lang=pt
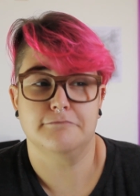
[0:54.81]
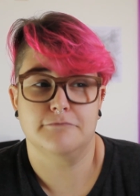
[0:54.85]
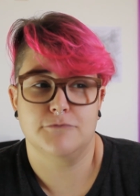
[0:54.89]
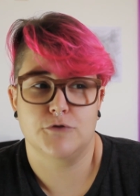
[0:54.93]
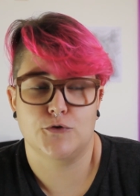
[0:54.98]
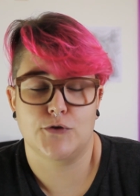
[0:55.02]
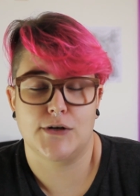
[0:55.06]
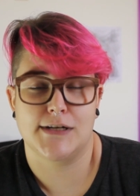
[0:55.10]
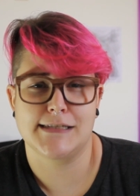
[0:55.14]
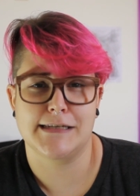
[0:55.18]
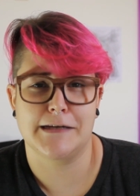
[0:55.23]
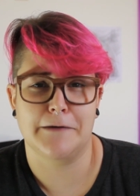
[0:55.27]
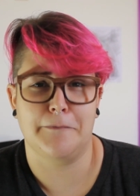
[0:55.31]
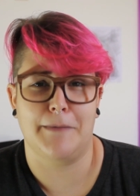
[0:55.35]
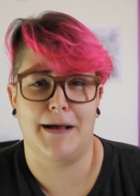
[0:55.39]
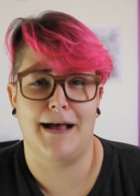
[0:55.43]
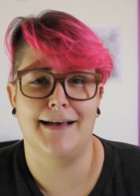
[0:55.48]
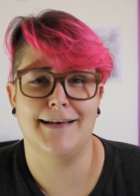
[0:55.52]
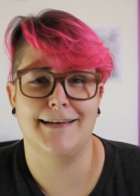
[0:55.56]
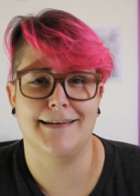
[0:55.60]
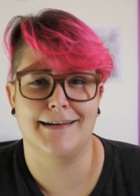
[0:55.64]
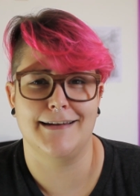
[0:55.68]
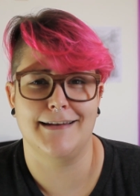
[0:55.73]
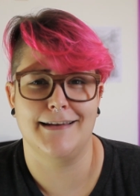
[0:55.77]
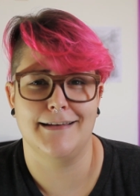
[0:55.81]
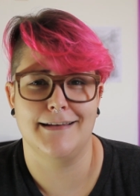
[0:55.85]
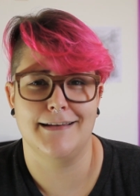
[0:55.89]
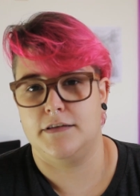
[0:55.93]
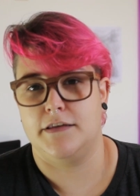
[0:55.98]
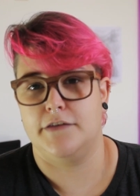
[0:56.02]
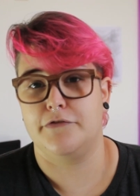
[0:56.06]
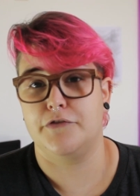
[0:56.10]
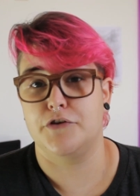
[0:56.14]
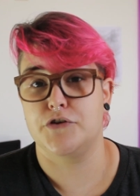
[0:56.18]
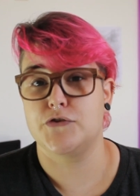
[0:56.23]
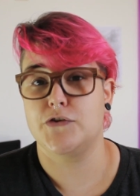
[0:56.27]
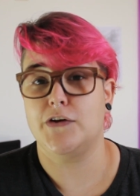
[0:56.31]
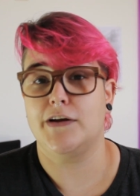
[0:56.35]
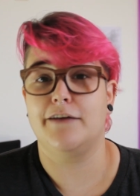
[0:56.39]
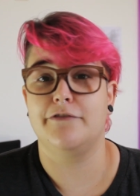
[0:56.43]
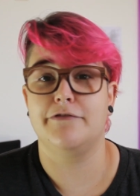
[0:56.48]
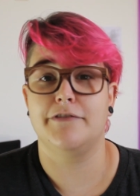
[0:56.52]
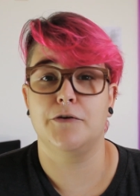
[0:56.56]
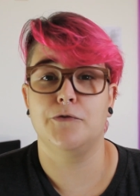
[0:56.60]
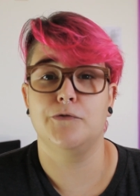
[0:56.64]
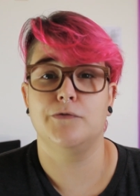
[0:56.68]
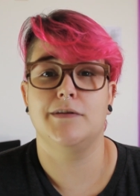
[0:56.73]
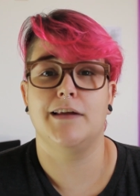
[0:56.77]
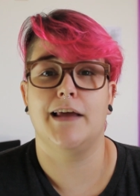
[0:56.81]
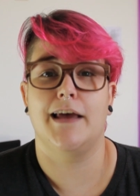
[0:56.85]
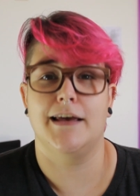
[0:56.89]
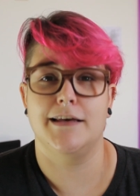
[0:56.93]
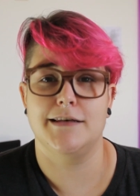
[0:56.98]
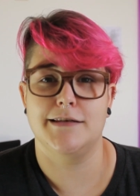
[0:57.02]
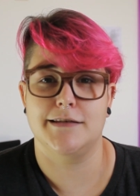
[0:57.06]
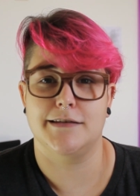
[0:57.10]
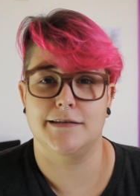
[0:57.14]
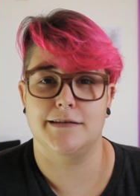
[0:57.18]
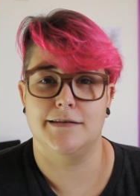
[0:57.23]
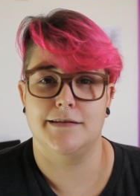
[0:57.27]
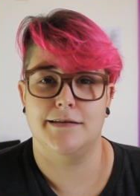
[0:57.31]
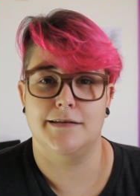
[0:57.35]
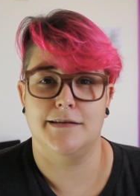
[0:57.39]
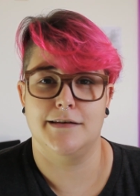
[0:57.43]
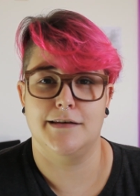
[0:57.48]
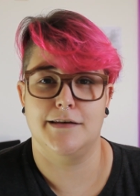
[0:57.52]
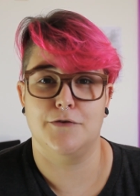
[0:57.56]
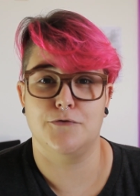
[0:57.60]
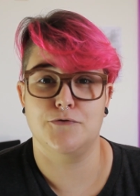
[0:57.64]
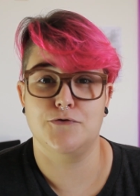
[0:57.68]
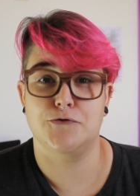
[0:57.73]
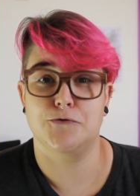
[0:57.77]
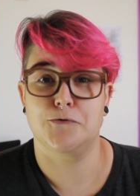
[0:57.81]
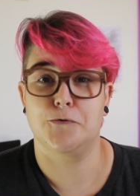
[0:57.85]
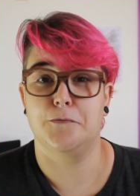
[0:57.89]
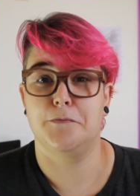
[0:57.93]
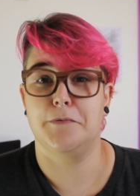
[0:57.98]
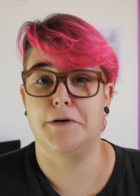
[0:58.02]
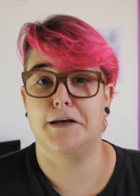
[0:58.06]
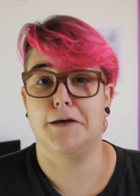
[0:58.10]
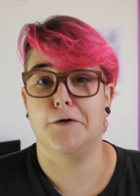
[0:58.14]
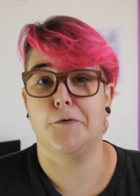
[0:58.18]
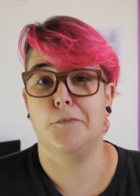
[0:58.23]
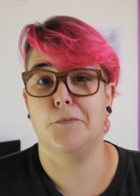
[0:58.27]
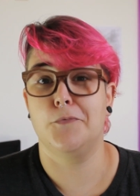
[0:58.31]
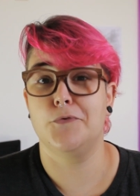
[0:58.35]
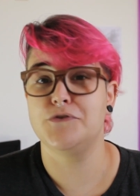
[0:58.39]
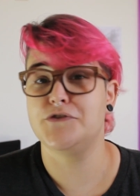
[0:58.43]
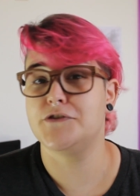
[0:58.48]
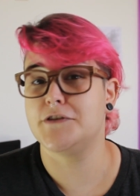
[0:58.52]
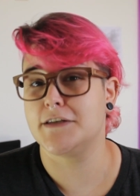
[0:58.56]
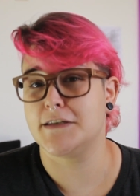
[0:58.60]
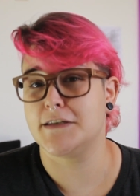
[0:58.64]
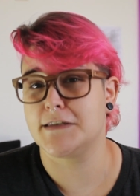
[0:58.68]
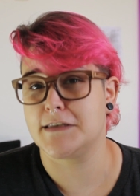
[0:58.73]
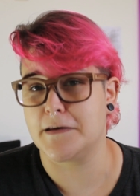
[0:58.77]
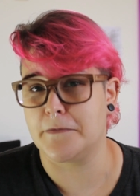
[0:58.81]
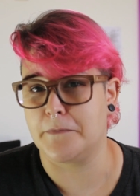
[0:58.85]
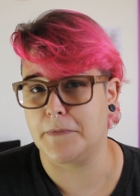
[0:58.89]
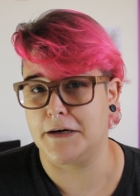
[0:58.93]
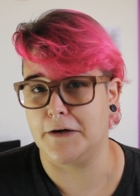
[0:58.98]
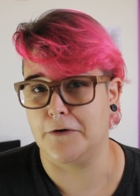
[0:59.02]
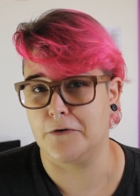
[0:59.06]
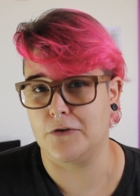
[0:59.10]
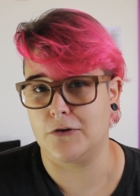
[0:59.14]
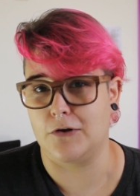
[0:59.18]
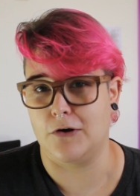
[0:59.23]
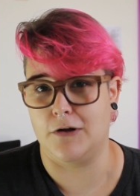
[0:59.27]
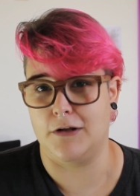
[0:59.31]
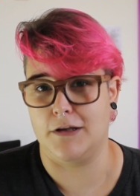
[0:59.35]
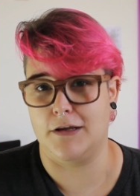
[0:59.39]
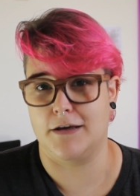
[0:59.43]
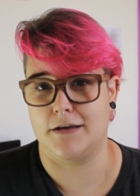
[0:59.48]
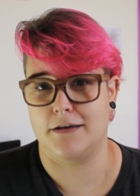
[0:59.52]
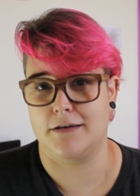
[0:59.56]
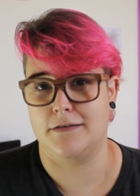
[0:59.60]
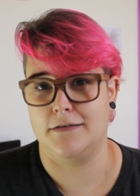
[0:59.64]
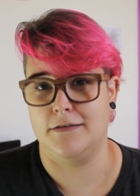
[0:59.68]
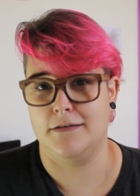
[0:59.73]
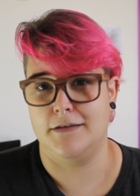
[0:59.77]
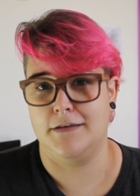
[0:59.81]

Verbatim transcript: Jurassic Park, né? E foi só na faculdade que eu descobri que eu podia ser paleontóloga